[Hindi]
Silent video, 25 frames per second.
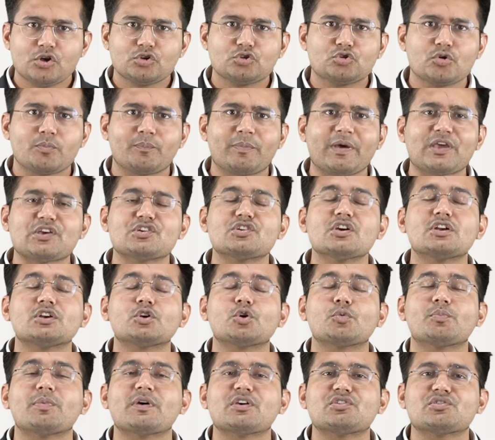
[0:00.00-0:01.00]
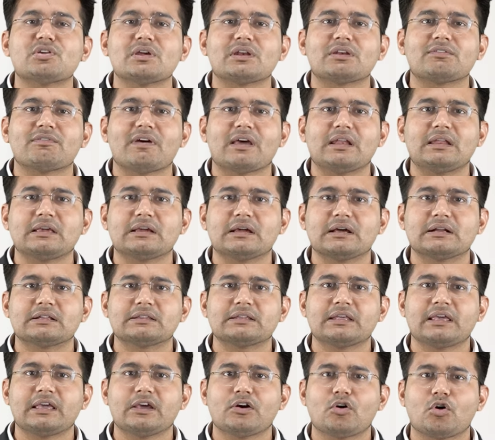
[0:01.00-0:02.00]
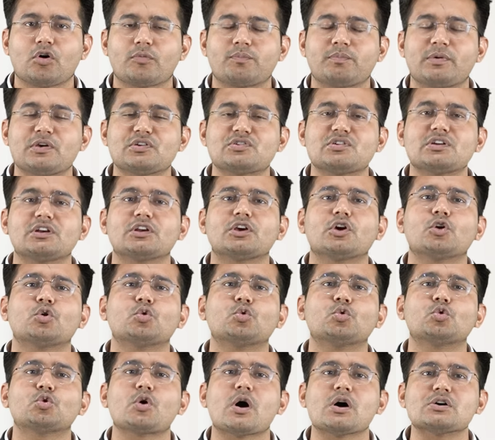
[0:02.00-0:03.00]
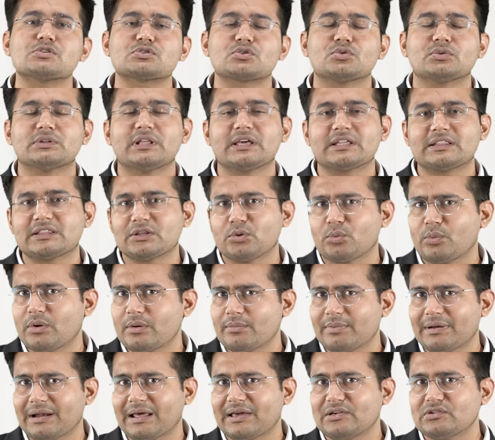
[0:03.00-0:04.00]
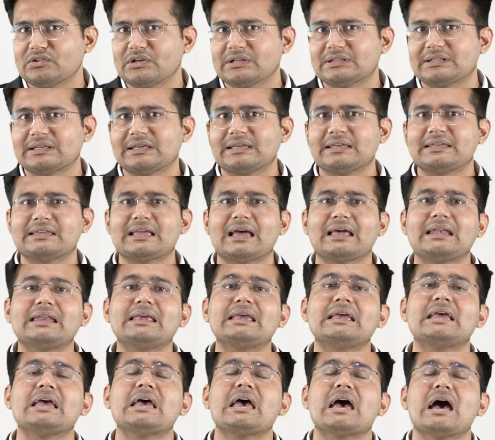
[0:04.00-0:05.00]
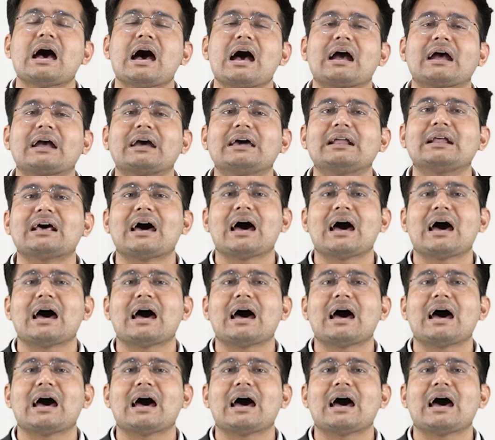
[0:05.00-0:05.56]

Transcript: जो पेशेंट टू पेशेंट वेरी करती हैं और पेशेंट के रूट कॉज को देखते हुए बनाई जाती हैं यानी अगर